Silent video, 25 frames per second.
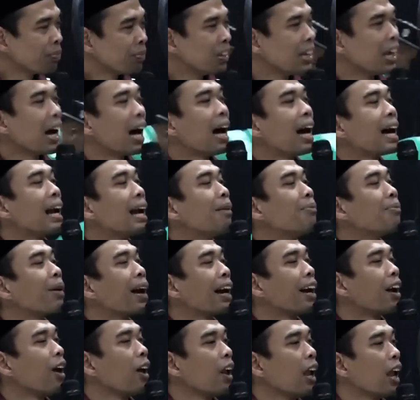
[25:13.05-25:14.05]

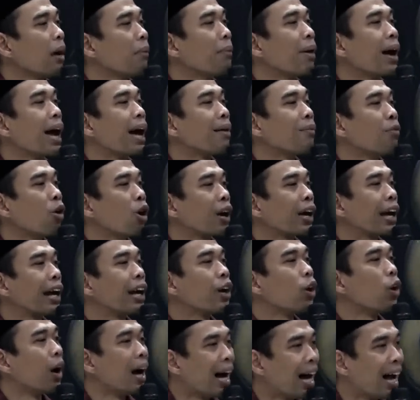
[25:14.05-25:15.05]
Diharamkan Allah
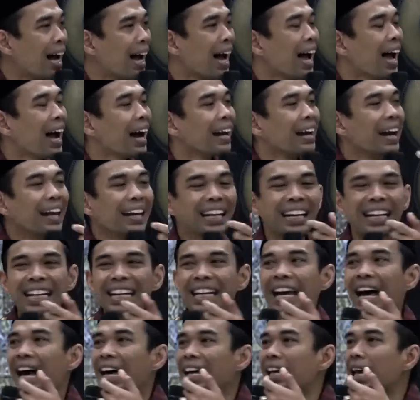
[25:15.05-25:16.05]
mengabulkan doa dari
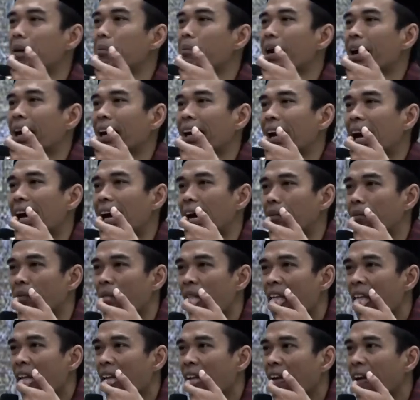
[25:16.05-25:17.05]
lidah yang makan haram
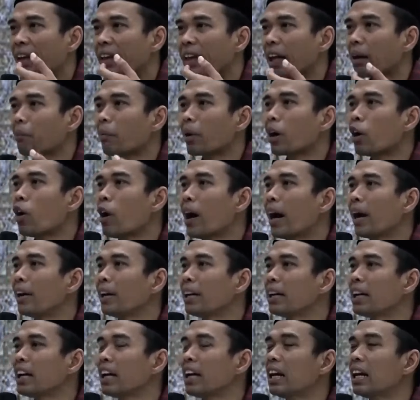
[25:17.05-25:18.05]
Yang berdoa
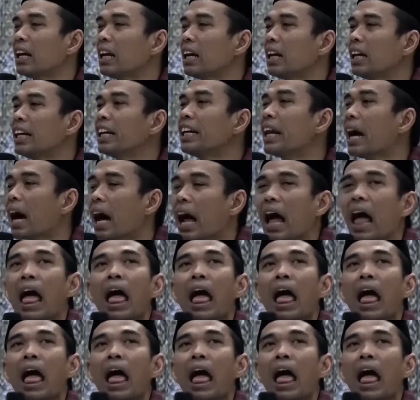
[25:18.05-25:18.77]
ini lidah.